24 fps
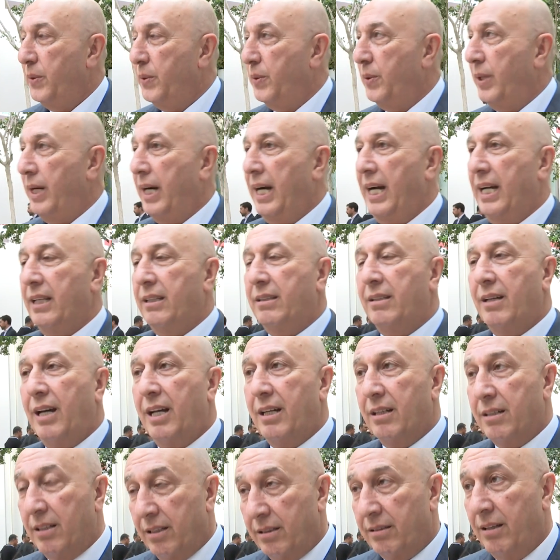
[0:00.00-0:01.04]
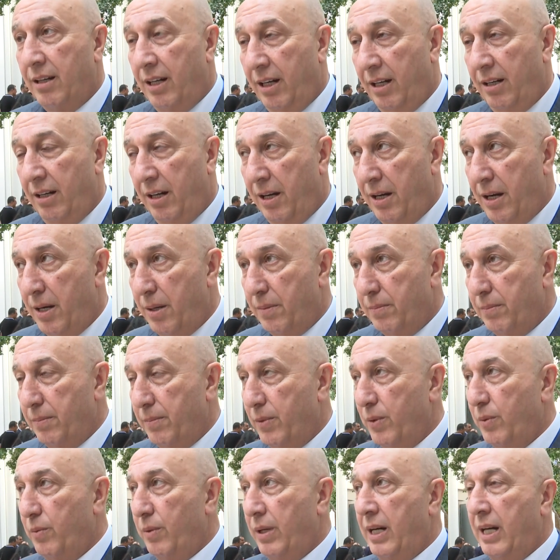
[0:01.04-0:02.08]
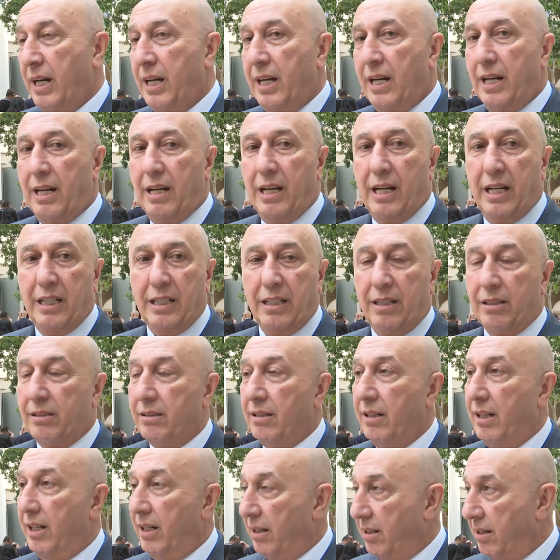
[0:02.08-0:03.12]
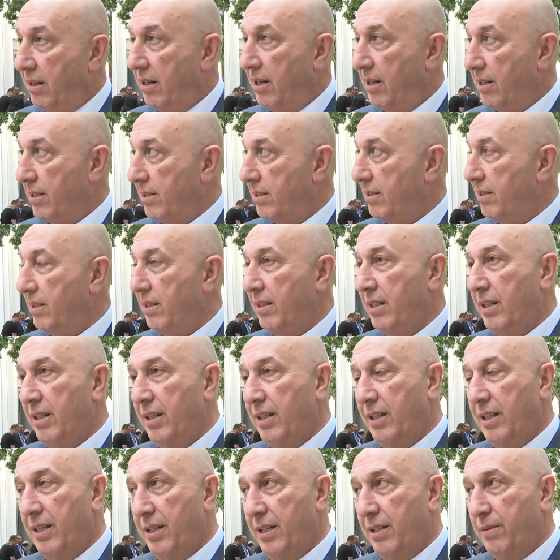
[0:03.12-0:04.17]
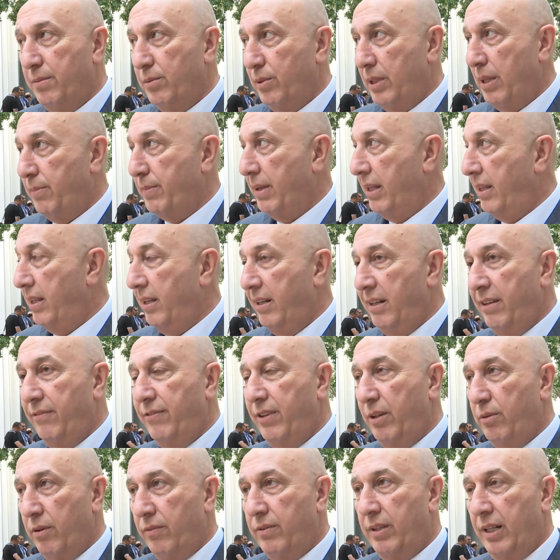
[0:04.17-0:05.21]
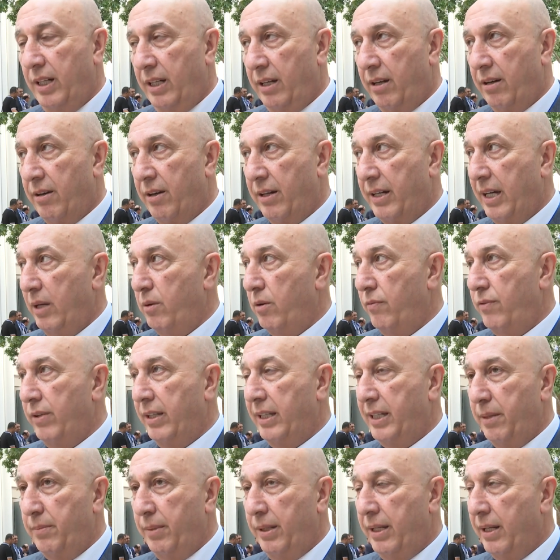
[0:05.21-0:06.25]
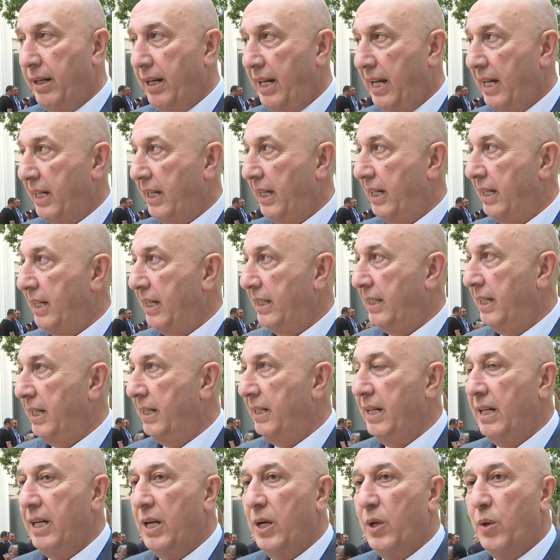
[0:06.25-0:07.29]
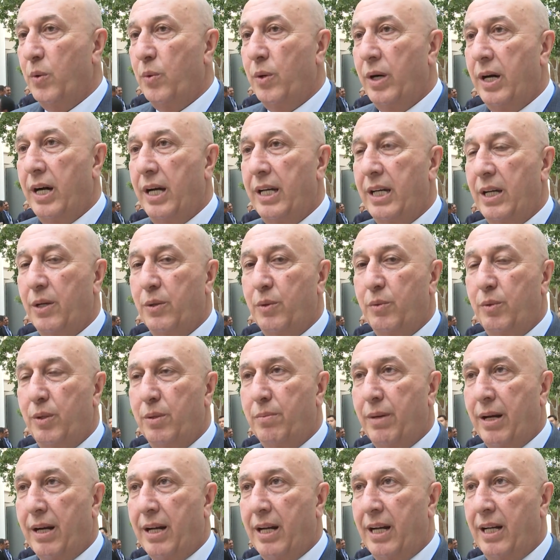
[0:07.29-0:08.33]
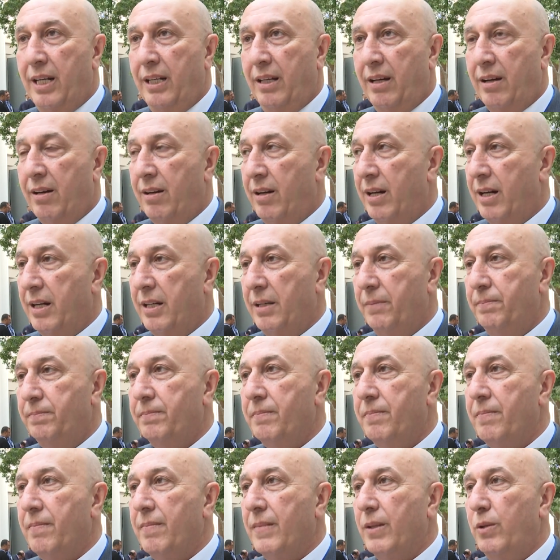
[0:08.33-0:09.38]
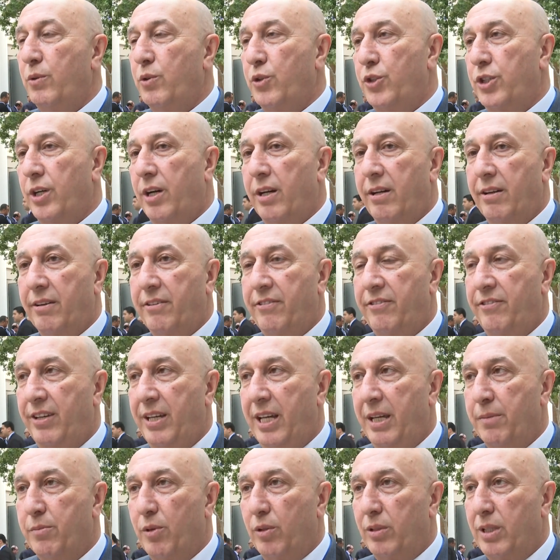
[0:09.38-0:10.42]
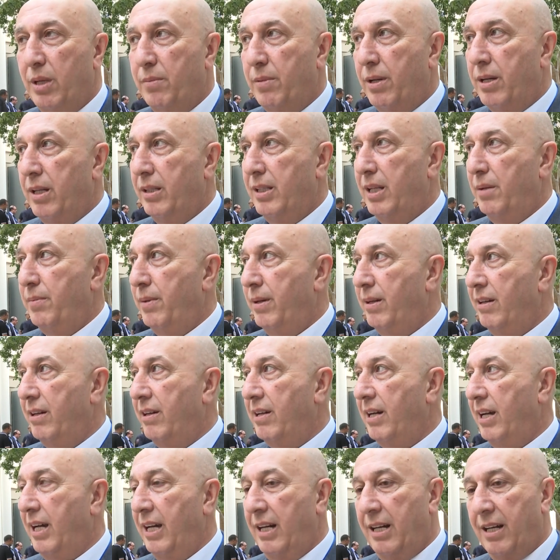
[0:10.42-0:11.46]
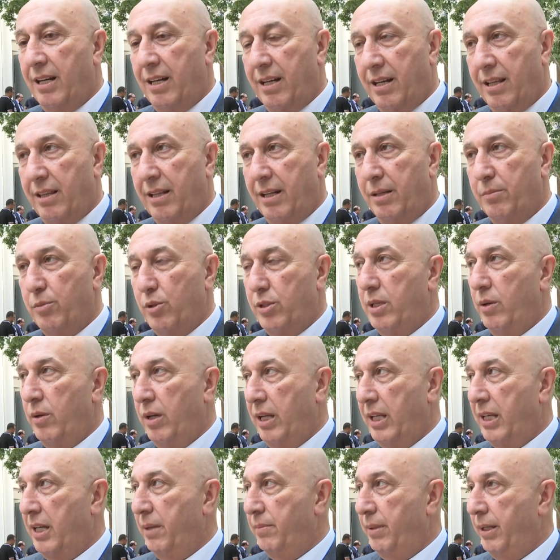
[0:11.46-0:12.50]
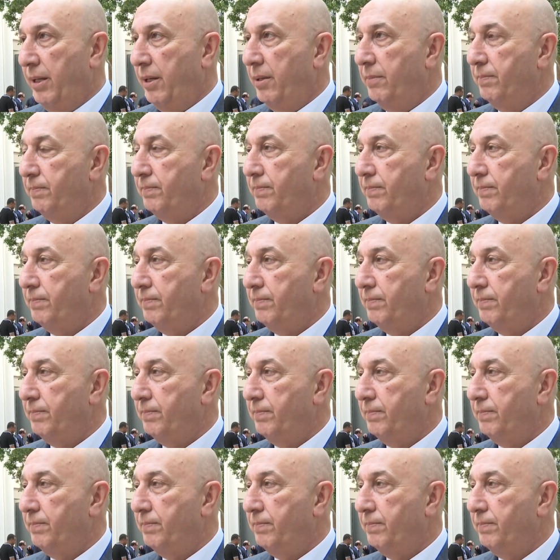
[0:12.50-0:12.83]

وحتى القطاع العام والقطاع الخاص آه، متمثلين في الوفد العراقي وفد كبير حقيقة وهي أول مرة العراق يشارك في مؤتمرات المناخ على هذا المستوى الكبير